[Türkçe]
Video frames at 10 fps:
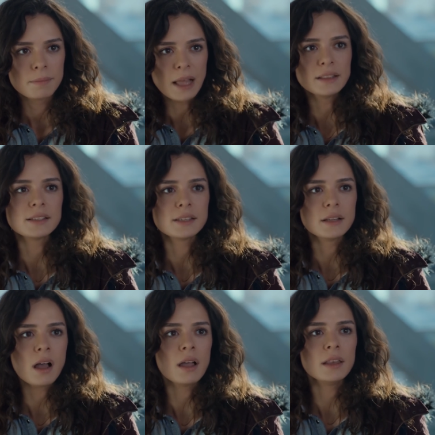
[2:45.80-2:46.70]
...ben de
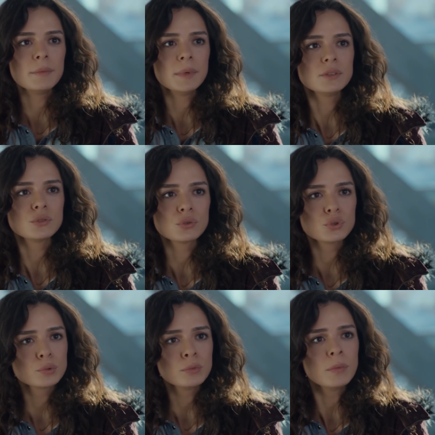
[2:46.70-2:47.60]
seni aileme
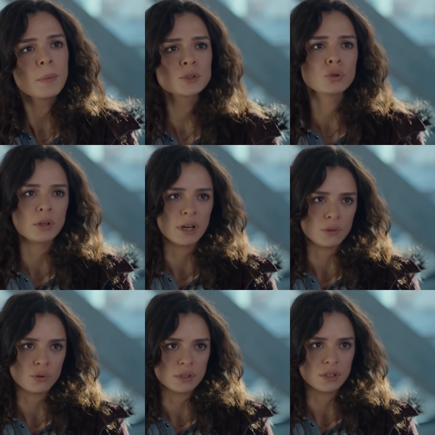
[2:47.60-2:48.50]
çocuğumun babası
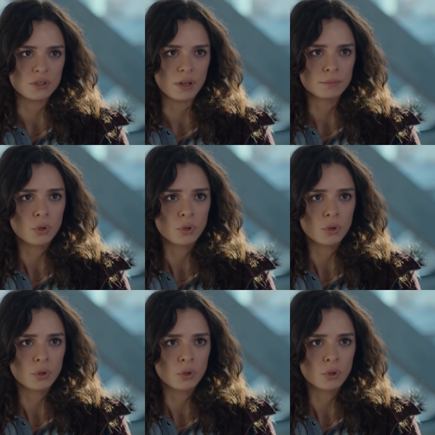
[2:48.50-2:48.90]
olarak göstereceğim.